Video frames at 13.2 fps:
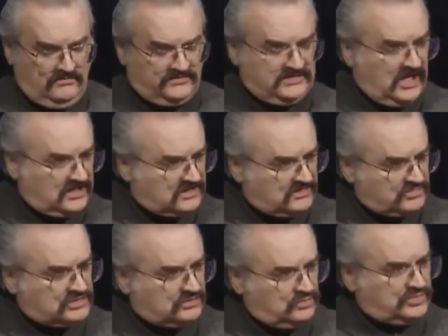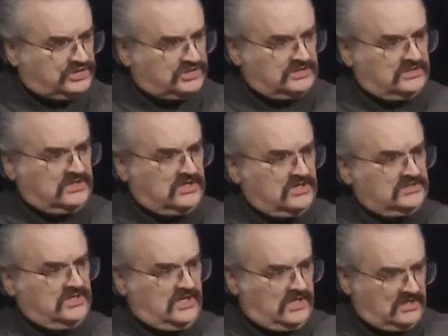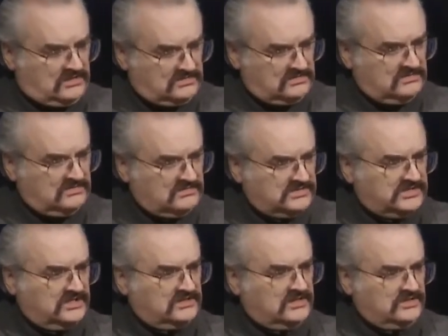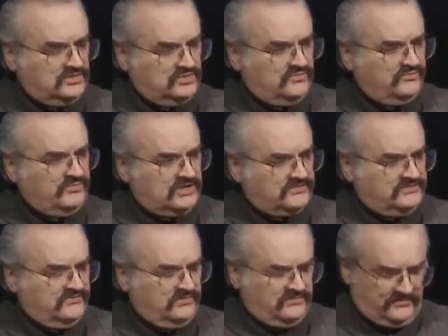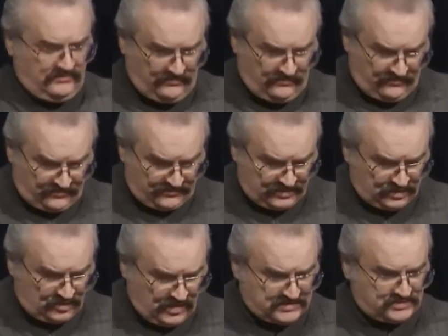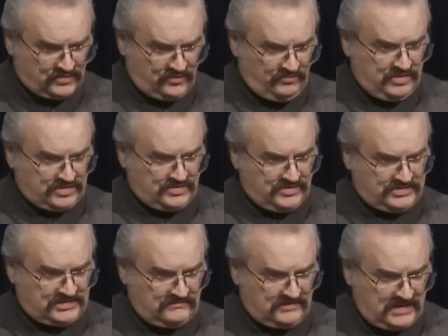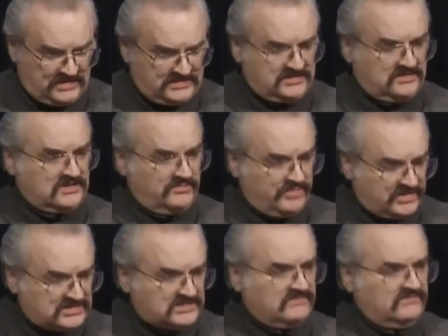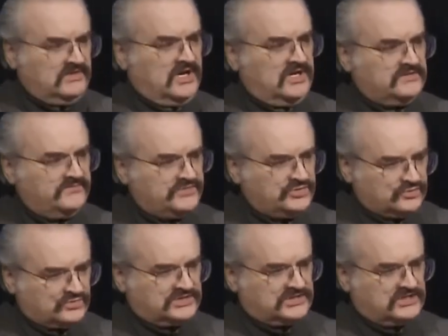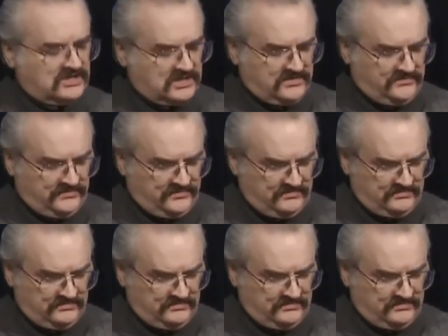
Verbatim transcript: в данном случае, когда дело идет, в ситуацию вмешивается власть, она представляет всю церковь.